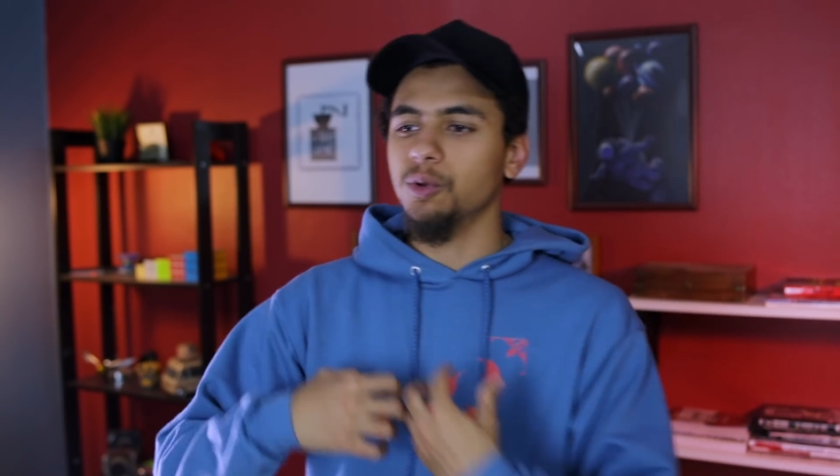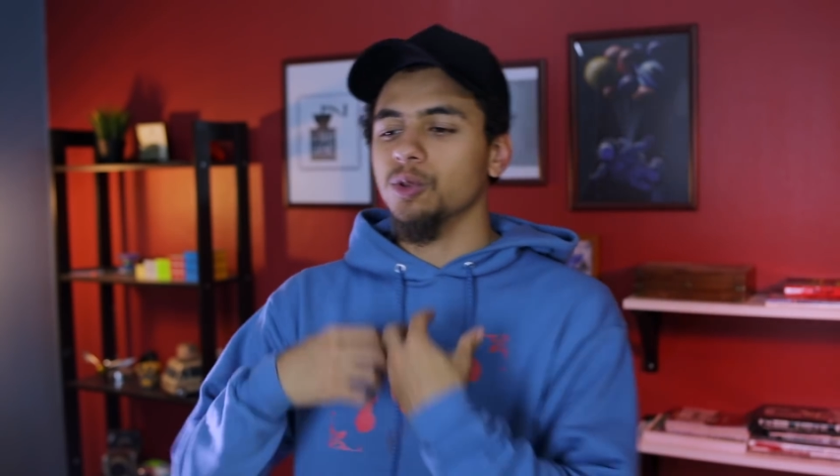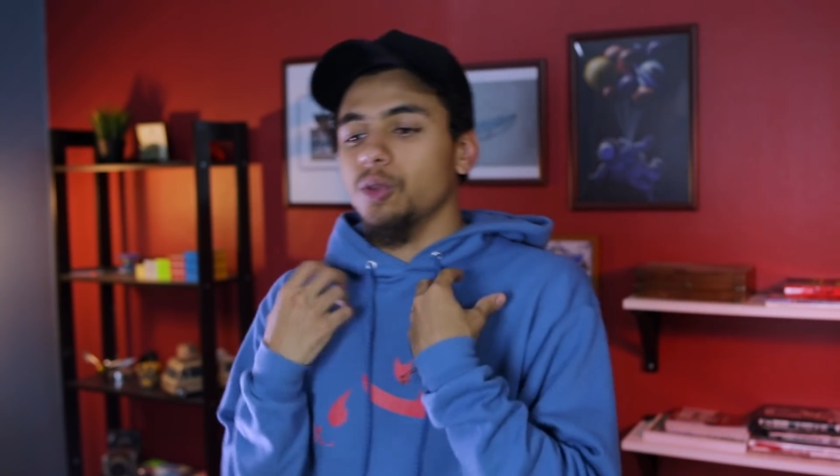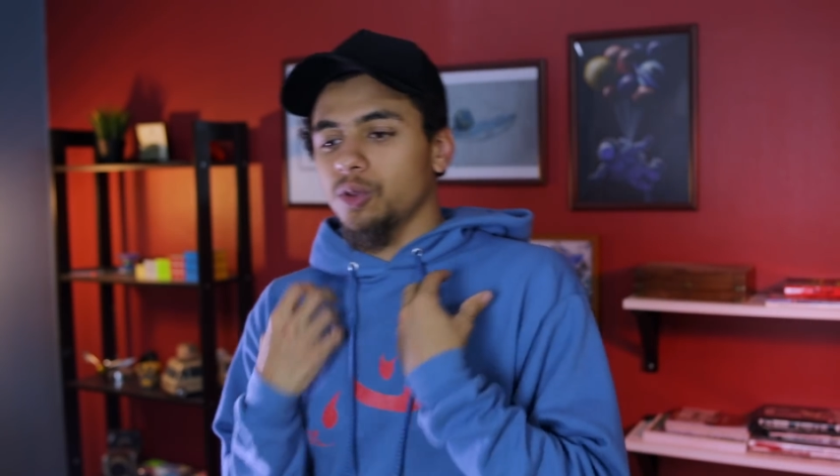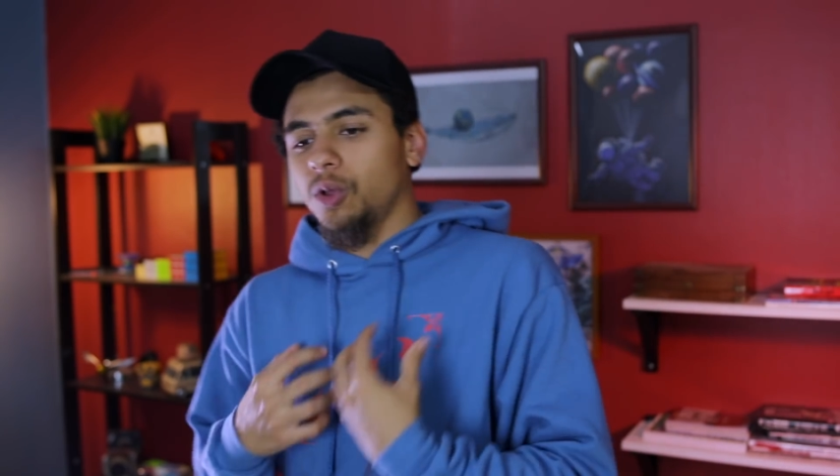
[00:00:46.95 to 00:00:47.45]

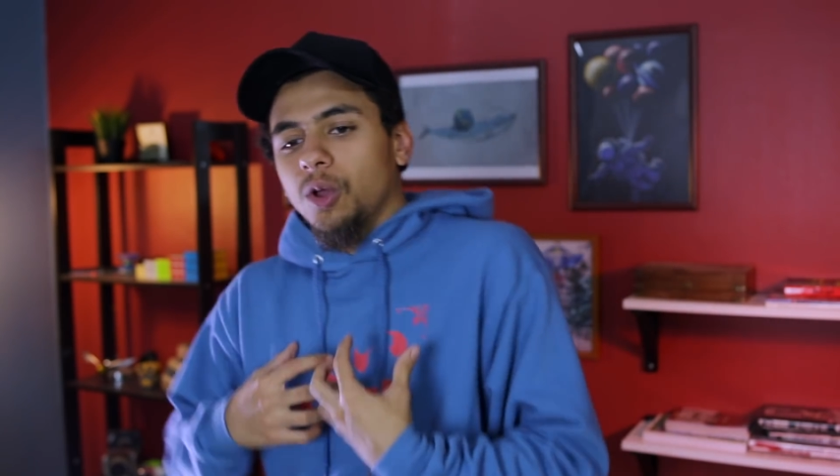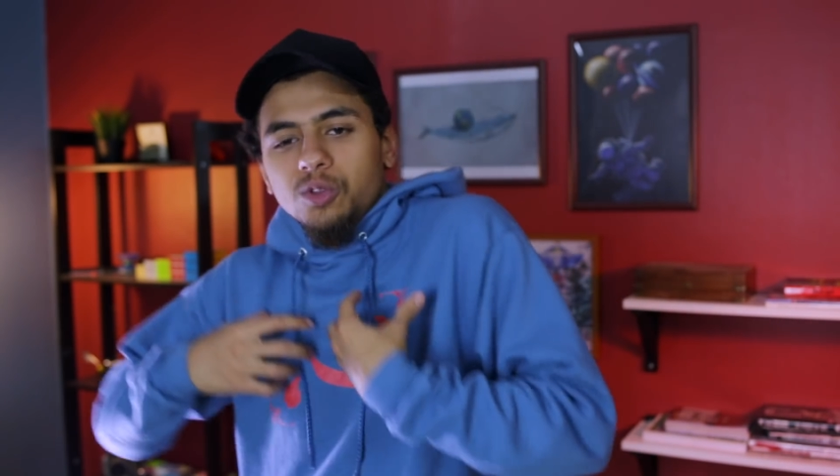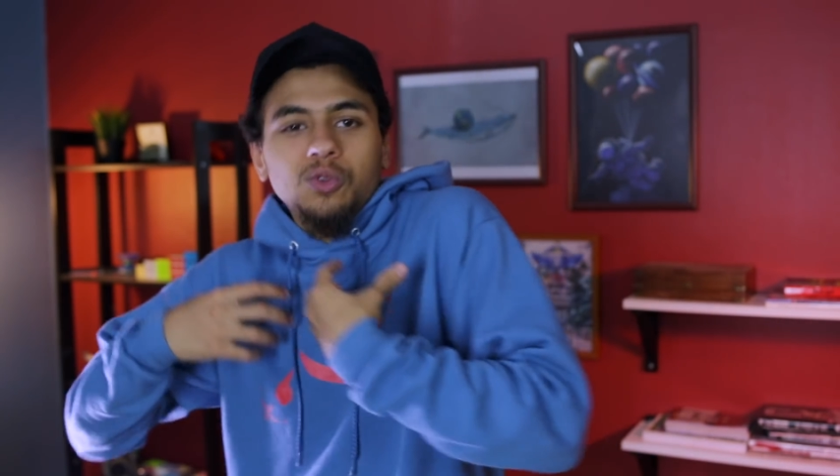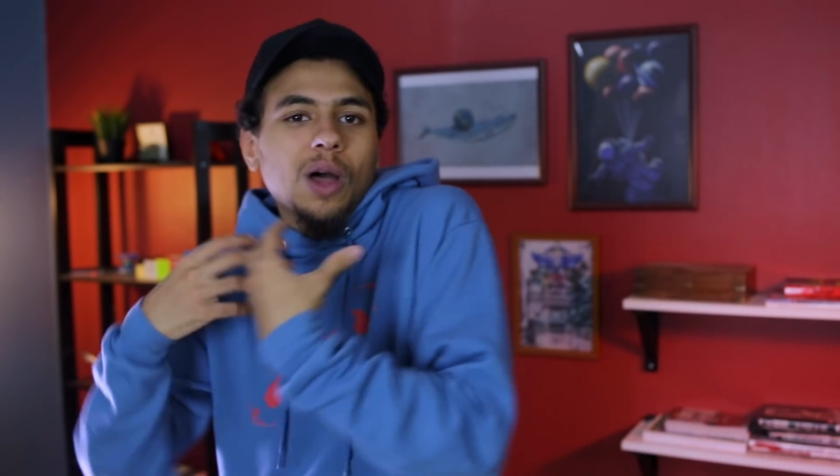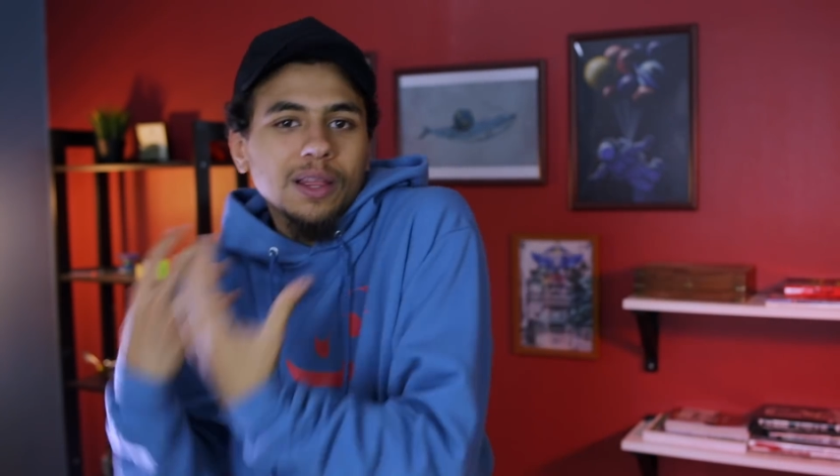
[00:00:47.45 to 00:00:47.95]

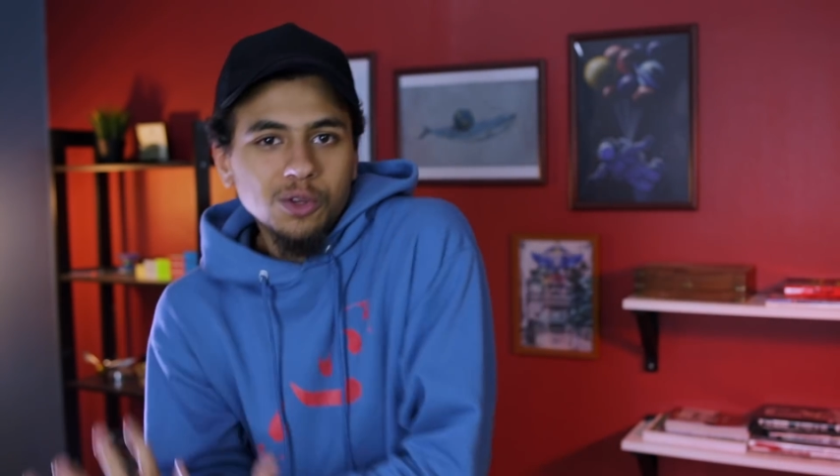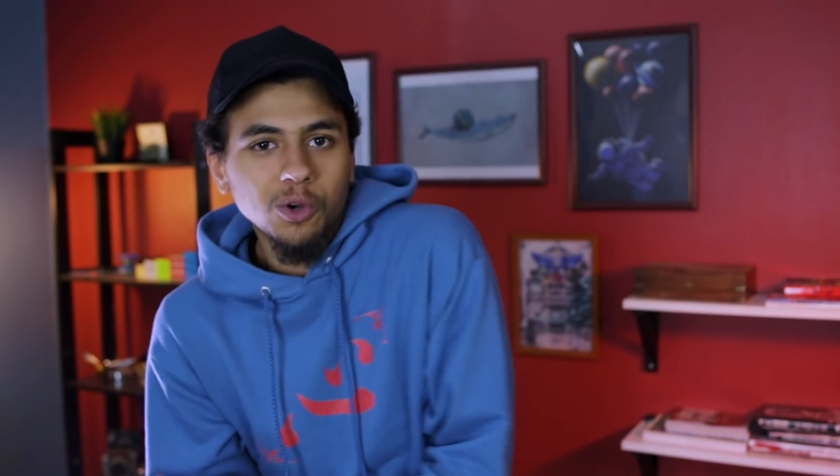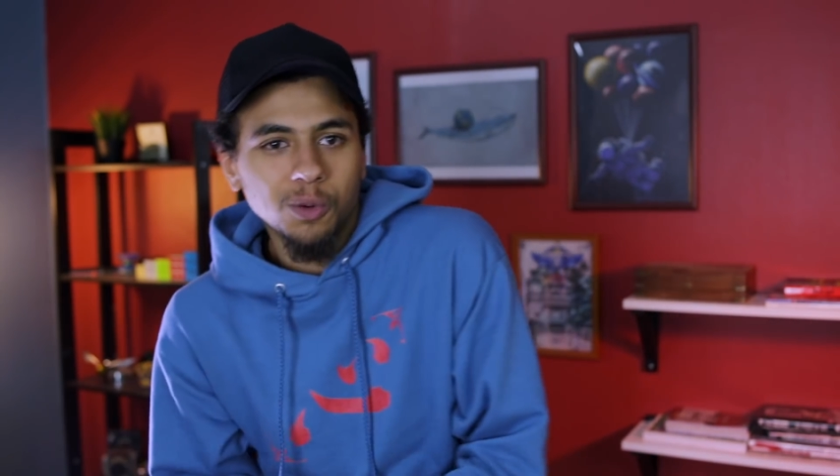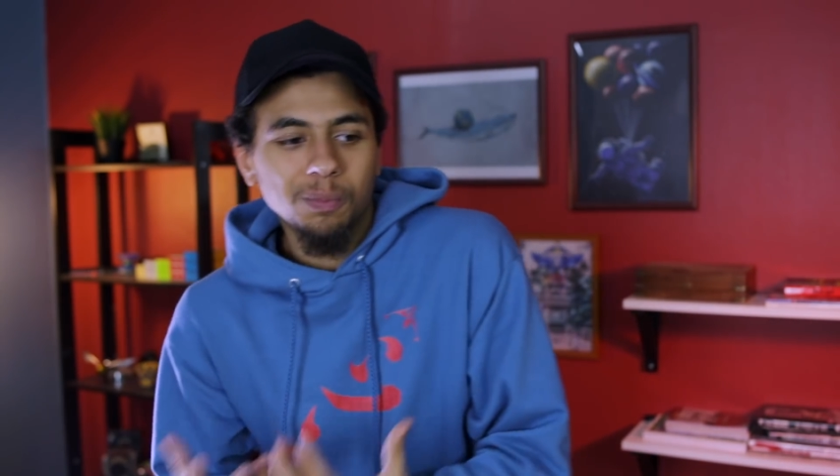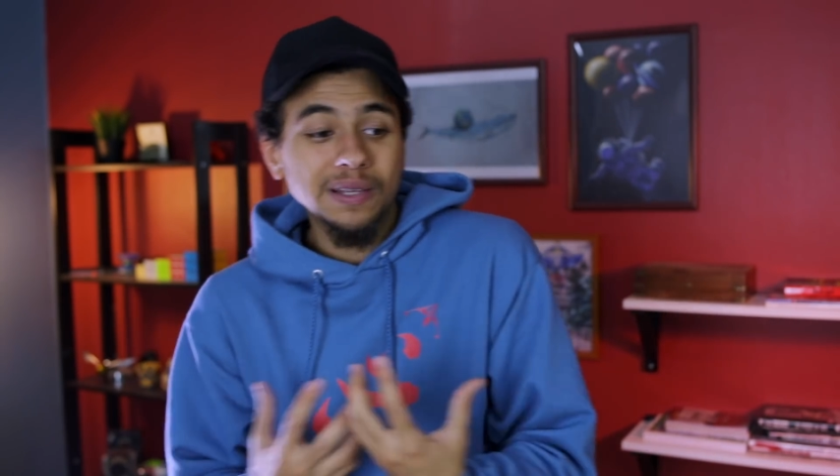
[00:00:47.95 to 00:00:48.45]
وتحطه
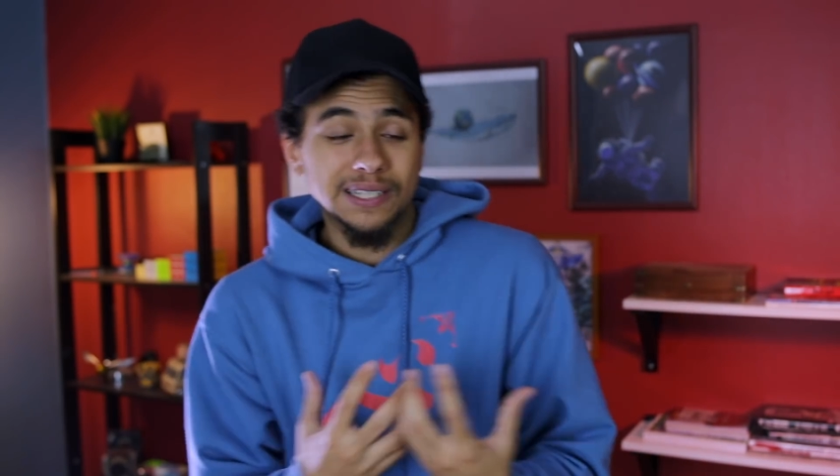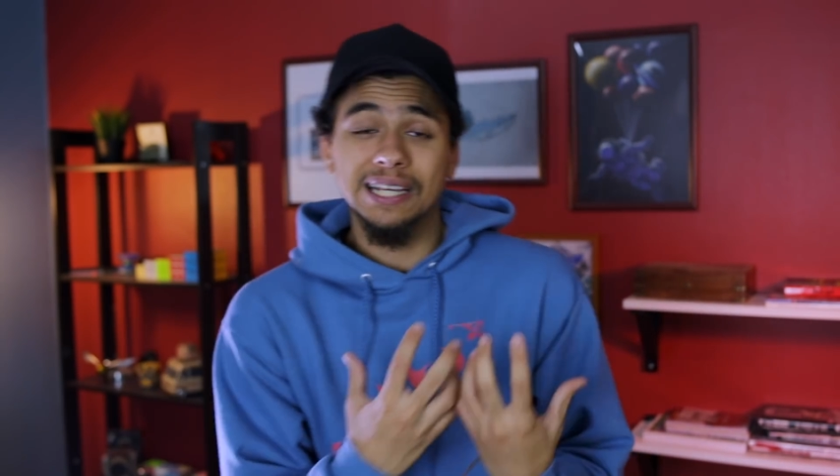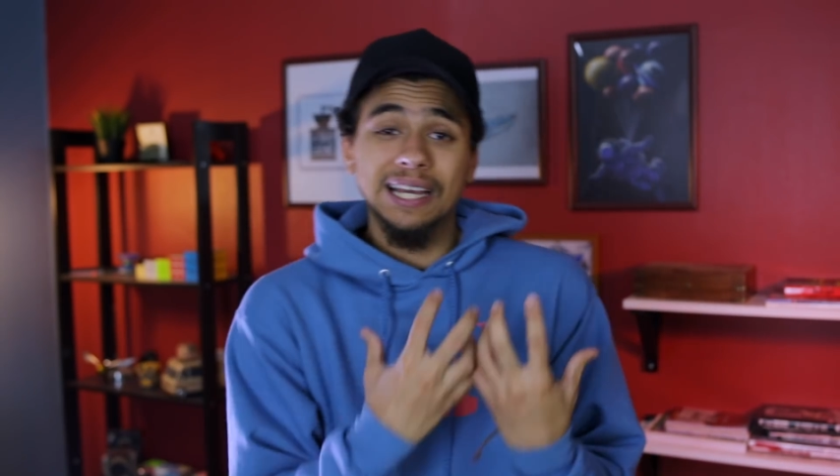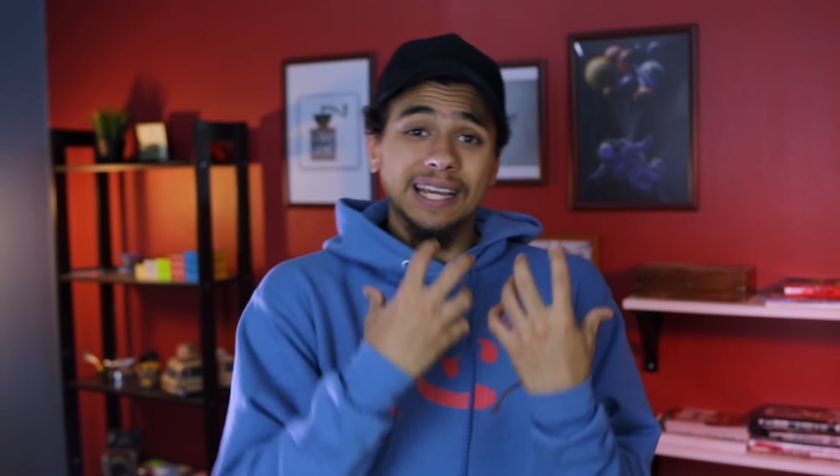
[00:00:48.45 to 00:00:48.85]
عندهم بس